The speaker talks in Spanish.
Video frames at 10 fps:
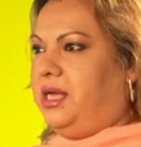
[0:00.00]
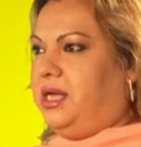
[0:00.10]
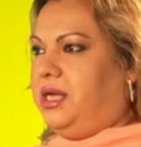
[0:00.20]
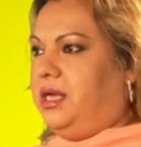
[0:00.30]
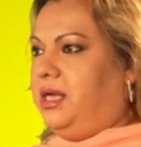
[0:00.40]

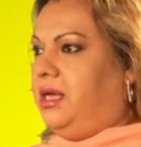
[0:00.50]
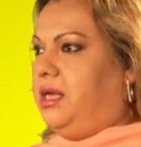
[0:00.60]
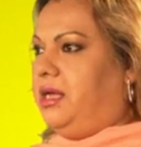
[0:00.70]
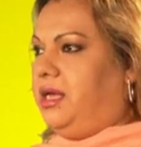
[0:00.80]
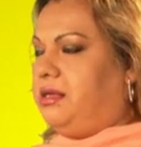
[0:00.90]
de
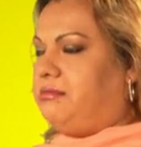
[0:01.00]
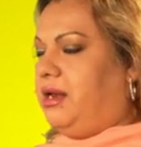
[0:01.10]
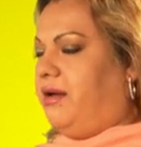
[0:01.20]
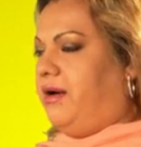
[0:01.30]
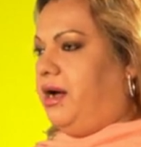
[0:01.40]

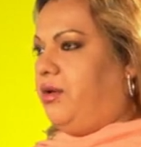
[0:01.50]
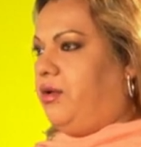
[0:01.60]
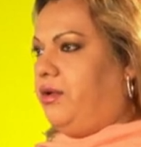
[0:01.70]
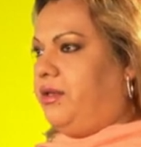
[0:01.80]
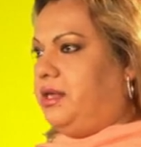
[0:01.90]
eh,
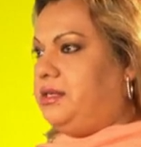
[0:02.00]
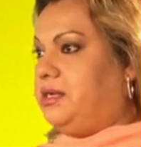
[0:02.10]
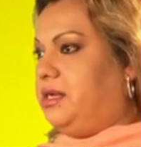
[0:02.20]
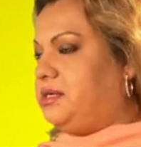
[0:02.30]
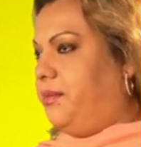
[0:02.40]
trabajos de
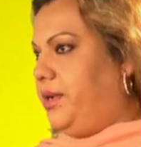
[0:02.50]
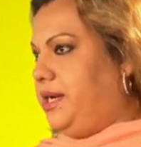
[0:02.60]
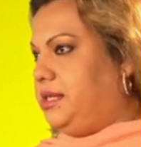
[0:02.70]
incidencia